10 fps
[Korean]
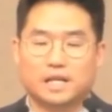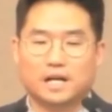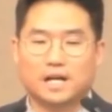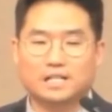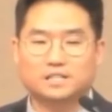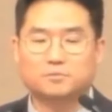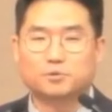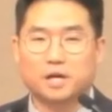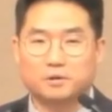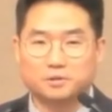내가
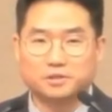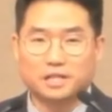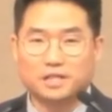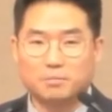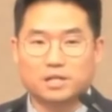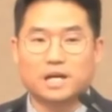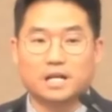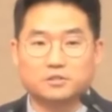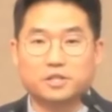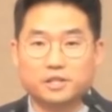가지지 못한 것을 상대방이
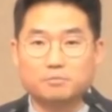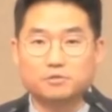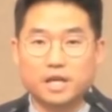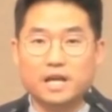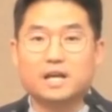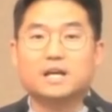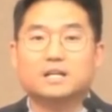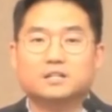가졌기 때문에